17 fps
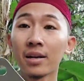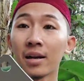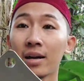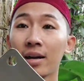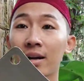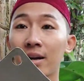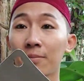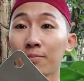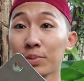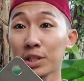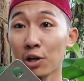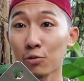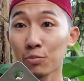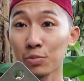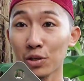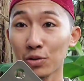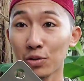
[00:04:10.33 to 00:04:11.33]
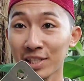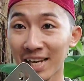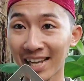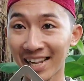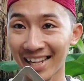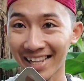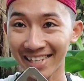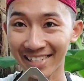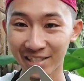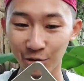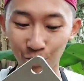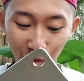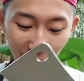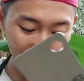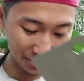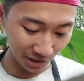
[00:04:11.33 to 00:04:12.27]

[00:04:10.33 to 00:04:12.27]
ah, pisau-pisau uh, sel seukuran